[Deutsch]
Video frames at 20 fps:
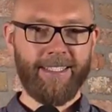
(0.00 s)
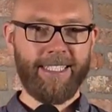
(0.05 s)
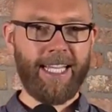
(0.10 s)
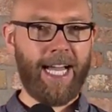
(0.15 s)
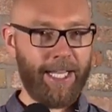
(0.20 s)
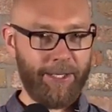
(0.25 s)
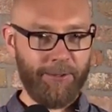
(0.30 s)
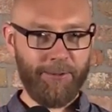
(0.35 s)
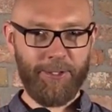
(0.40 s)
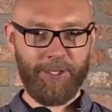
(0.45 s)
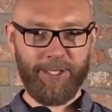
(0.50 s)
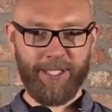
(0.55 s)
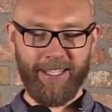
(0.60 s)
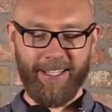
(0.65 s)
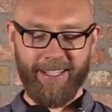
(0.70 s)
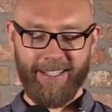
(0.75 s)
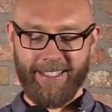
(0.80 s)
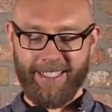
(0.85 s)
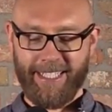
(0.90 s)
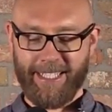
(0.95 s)
Dadurch,
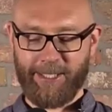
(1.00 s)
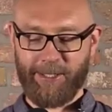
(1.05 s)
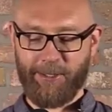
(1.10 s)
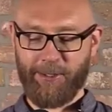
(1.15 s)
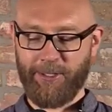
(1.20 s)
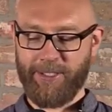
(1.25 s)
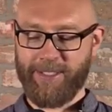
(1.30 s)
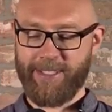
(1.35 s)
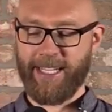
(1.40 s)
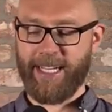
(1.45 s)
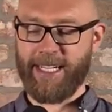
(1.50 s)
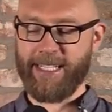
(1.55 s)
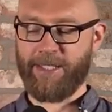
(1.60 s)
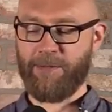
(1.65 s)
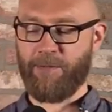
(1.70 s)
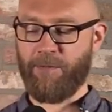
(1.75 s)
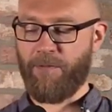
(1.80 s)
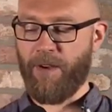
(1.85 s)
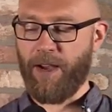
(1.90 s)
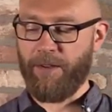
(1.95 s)
dass Gott sie
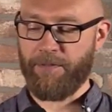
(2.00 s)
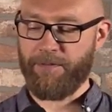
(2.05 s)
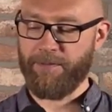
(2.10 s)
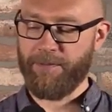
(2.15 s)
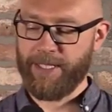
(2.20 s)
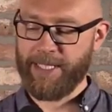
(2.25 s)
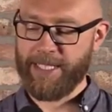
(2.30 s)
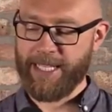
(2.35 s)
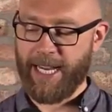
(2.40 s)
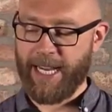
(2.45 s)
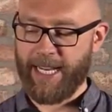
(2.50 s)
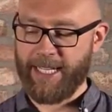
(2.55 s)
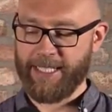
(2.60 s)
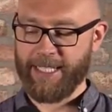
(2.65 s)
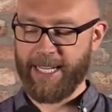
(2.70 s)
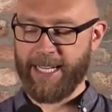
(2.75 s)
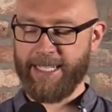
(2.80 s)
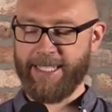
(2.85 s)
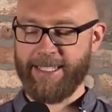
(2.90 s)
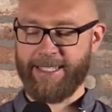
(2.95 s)
als Waffen in der
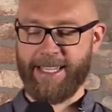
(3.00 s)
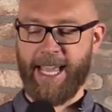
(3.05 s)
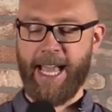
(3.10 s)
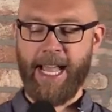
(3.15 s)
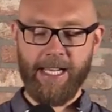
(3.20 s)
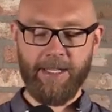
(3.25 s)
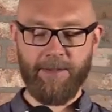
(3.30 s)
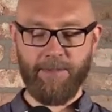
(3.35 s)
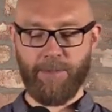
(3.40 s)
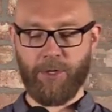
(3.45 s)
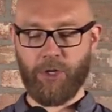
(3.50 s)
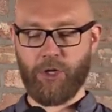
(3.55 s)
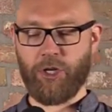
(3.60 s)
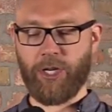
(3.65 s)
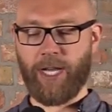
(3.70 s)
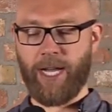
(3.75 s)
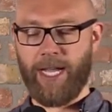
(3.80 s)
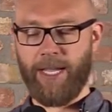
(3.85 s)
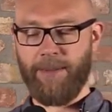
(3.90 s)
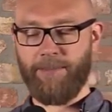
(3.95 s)
Hand eines Helden
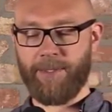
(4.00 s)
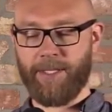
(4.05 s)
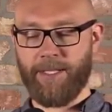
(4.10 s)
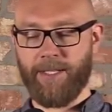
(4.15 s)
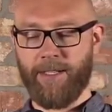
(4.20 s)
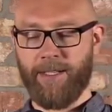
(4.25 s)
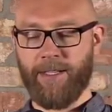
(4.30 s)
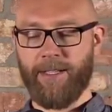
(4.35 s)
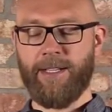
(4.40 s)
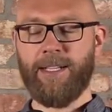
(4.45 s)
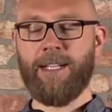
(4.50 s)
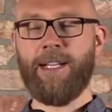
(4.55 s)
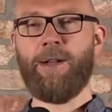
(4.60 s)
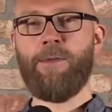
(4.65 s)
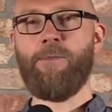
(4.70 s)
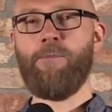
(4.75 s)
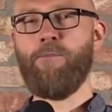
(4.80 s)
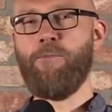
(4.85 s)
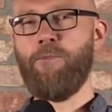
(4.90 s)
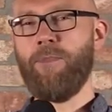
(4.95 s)
beschreibt,
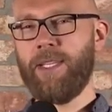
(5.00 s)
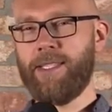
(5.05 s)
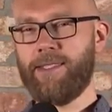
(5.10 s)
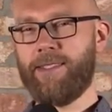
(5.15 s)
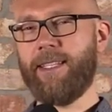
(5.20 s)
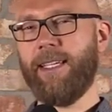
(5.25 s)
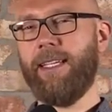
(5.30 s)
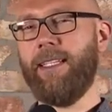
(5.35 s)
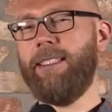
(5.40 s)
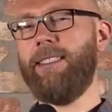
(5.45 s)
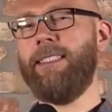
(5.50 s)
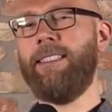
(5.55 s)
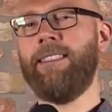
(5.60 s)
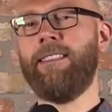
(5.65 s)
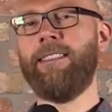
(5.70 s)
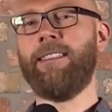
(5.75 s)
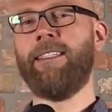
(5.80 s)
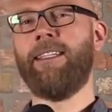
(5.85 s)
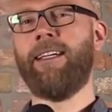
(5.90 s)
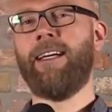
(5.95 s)
misst er
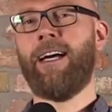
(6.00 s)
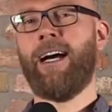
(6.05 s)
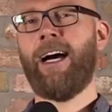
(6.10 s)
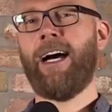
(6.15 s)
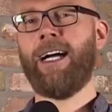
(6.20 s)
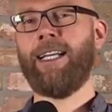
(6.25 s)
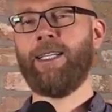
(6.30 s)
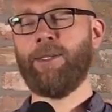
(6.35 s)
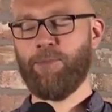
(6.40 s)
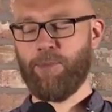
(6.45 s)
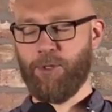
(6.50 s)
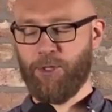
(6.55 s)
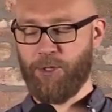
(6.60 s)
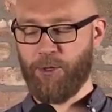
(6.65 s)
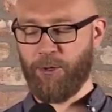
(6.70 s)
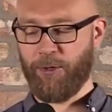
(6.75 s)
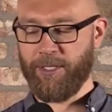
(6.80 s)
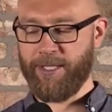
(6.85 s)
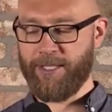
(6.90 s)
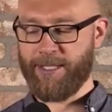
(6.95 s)
ihnen einen
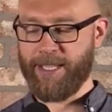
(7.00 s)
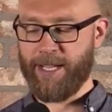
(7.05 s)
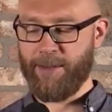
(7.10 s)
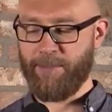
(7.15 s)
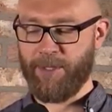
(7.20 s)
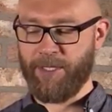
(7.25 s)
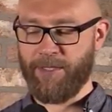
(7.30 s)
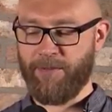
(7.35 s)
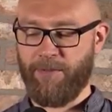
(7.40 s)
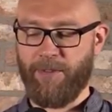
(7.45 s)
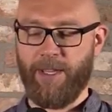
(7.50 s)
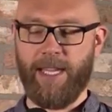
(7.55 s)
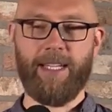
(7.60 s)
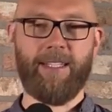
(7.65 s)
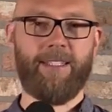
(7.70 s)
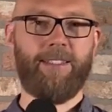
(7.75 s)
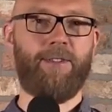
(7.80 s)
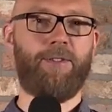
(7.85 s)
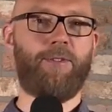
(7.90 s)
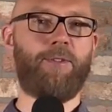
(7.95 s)
bedeutsamen
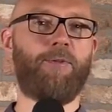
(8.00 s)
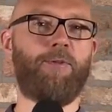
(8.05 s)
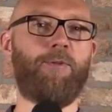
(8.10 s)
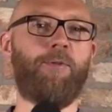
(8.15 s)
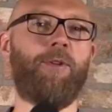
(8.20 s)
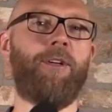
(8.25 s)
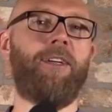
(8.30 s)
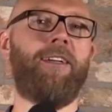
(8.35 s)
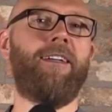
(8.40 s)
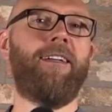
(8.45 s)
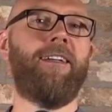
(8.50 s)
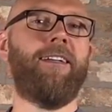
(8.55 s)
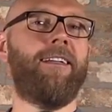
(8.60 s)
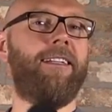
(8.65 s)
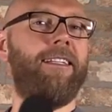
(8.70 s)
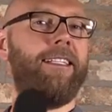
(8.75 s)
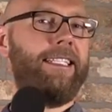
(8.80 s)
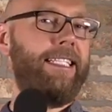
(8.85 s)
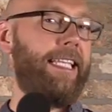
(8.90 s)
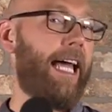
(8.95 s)
Wert zu.
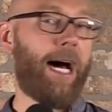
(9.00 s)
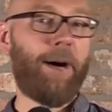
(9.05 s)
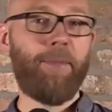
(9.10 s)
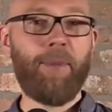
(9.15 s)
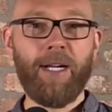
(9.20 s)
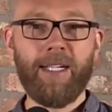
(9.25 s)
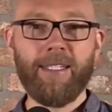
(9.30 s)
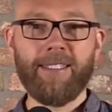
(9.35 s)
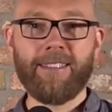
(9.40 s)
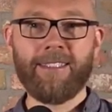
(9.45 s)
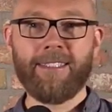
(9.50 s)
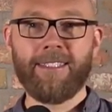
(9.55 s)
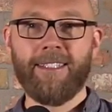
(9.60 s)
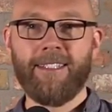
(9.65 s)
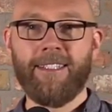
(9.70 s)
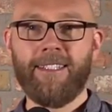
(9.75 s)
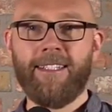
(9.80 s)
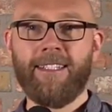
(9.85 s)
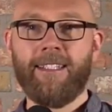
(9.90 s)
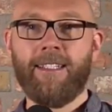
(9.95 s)
Damals,
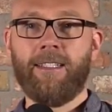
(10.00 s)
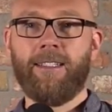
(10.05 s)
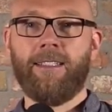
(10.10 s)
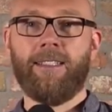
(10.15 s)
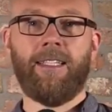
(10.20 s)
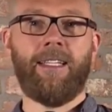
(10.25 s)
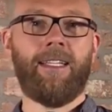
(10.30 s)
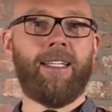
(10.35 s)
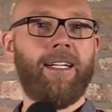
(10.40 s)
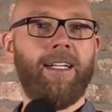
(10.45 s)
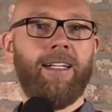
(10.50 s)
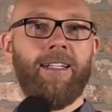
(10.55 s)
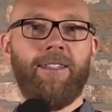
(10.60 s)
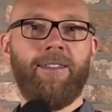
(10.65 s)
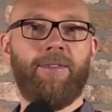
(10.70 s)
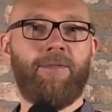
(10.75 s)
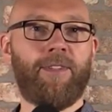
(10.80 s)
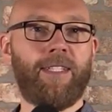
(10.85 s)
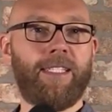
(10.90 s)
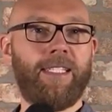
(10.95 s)
naja,
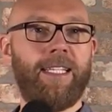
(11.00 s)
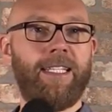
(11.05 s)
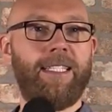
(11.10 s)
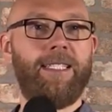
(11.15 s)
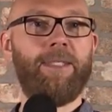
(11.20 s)
was